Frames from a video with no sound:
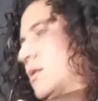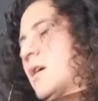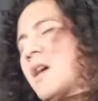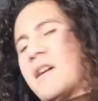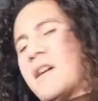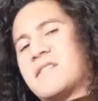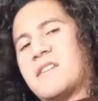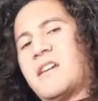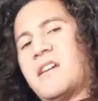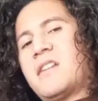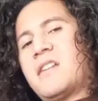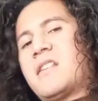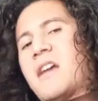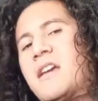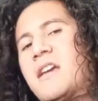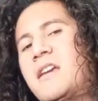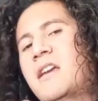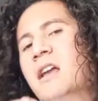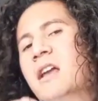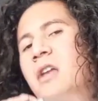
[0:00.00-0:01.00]
Hace esta
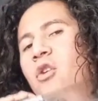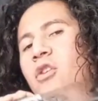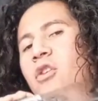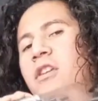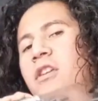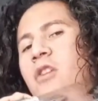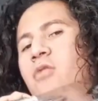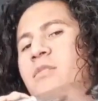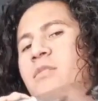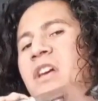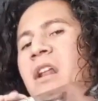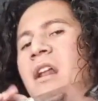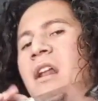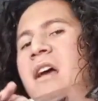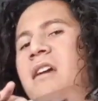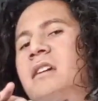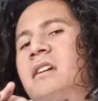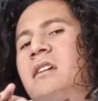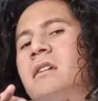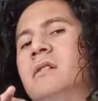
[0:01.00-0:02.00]
ahí lo lo un
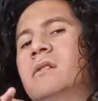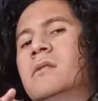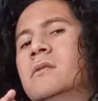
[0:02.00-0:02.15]
Misraji.